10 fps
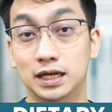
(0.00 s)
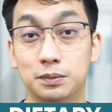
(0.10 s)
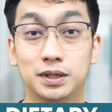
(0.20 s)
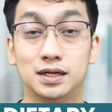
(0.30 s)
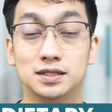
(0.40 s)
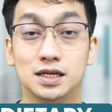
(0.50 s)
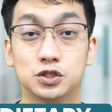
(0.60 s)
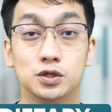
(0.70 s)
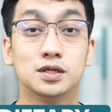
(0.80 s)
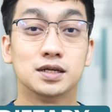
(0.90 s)

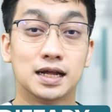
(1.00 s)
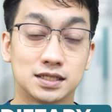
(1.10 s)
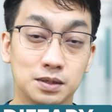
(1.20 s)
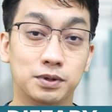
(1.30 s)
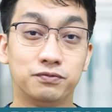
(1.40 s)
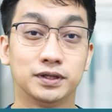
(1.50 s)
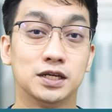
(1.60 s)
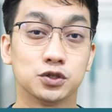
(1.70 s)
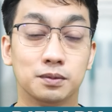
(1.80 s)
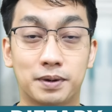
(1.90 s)
liberalization, at
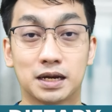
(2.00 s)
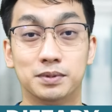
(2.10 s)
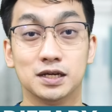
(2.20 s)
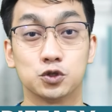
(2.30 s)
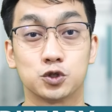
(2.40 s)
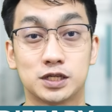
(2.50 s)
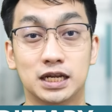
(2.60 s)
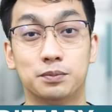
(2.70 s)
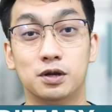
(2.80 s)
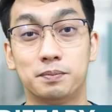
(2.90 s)
simplification para maging
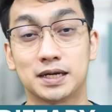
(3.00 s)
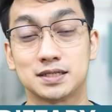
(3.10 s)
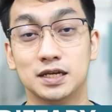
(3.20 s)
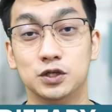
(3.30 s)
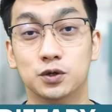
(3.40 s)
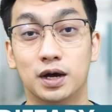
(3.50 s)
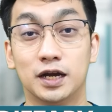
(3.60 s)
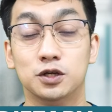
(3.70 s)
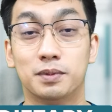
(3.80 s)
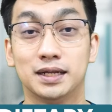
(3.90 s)
sustainable para sa inyo
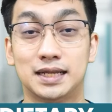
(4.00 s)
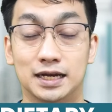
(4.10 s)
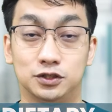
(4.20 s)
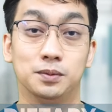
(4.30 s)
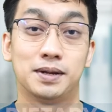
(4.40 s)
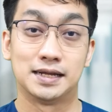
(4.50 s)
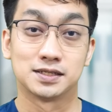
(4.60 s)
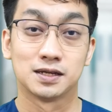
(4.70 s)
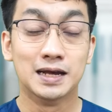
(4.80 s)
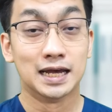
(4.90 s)
ang inyong mga dietary
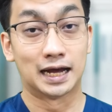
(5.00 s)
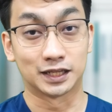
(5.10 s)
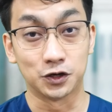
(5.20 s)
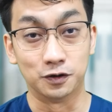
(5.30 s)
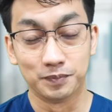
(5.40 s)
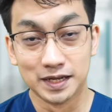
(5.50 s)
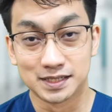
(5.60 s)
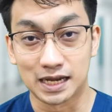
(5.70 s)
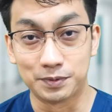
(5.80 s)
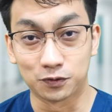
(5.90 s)
plans. At ayun,
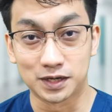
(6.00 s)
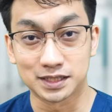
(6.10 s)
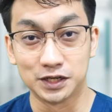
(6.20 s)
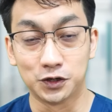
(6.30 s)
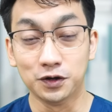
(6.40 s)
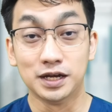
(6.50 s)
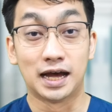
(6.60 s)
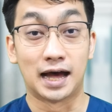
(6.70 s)
sabi ko nga sa inyo,